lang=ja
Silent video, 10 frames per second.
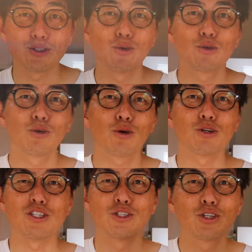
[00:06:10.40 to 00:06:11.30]
走行距
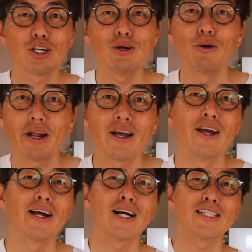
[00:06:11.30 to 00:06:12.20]
離10キロをね
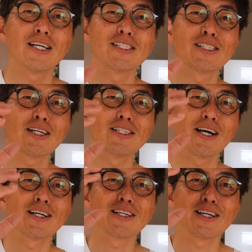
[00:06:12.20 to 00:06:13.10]
加算したり
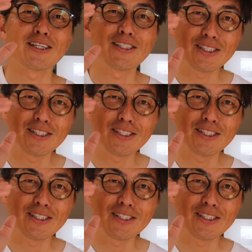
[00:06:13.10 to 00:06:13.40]
なんかし